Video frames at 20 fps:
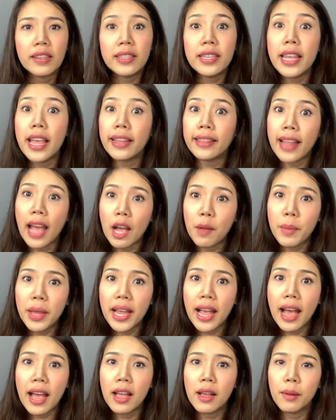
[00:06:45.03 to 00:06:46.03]
เสียตังค์ไหม
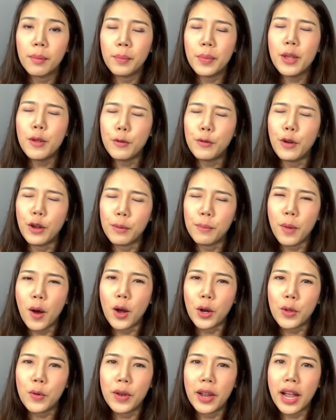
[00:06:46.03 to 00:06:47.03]
คะพี่ฝนบ
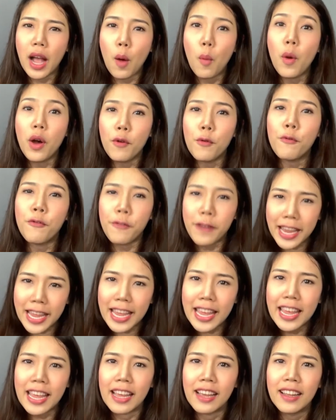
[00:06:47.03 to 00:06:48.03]
อกอยู่นะคะว่าฟ
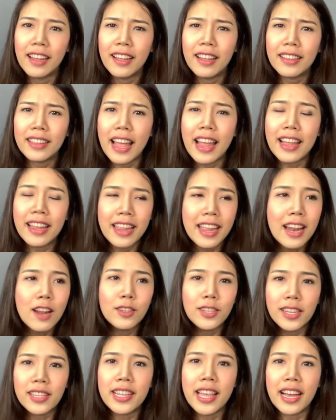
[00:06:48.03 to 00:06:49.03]
รีแต่ไอ้ที่
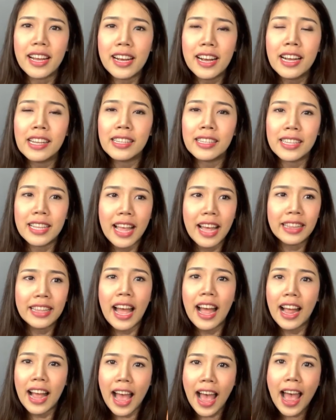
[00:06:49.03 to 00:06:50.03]
เราจะเสียคือเสีย
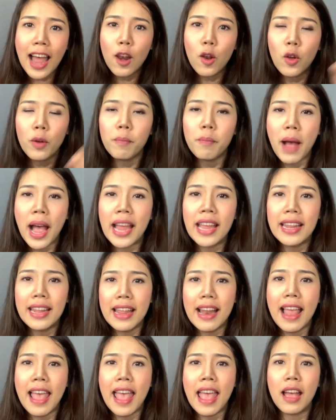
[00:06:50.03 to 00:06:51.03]
ตังค่ารถไป
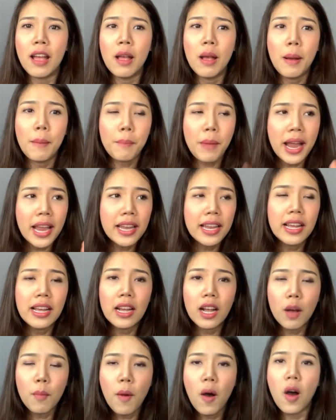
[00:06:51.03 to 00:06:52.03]
นี่แหละไปถึ
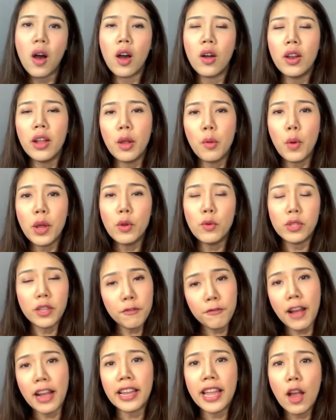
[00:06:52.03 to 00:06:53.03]
งก็บอกเขาเลยว่าหนู
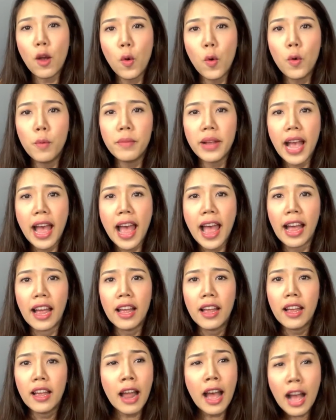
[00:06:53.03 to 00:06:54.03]
จะฝังยาคุมค่ะ
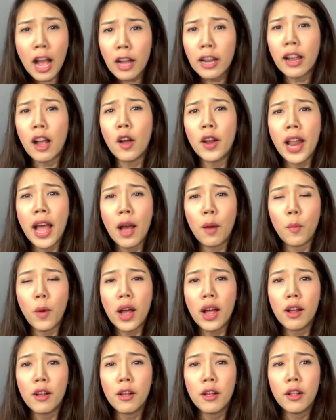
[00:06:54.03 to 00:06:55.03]
ถ้าเขาถาม
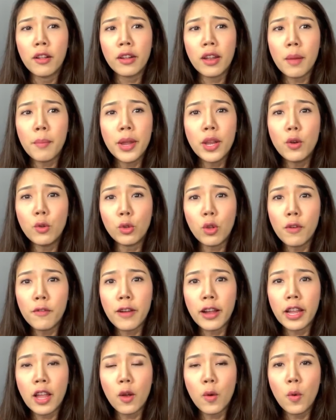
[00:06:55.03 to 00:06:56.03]
ว่าทำไมหนูต้อง
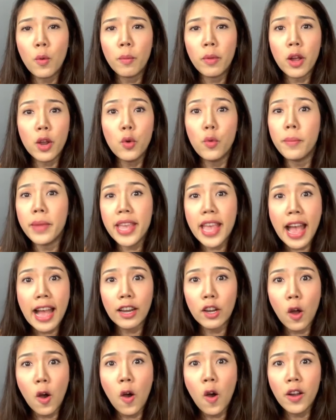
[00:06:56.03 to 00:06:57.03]
ฝังยาคุมก็หนูไม่อ
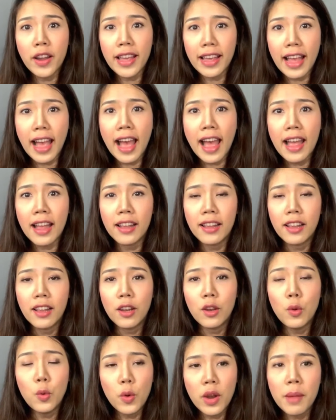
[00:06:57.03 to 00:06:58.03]
ยากท้องไงคะ
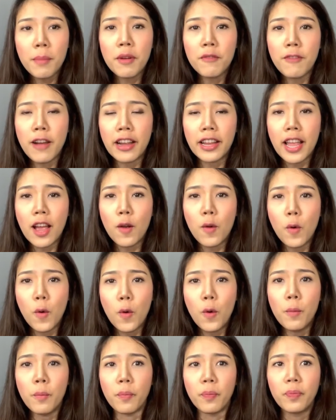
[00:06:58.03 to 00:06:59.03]
หนูเลยมาฝังยา
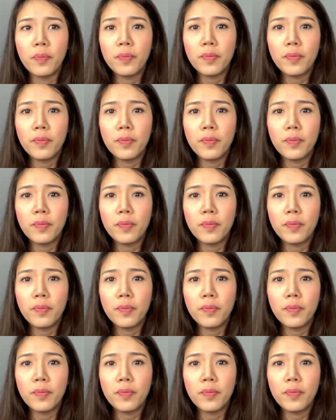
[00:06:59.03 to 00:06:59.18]
คุม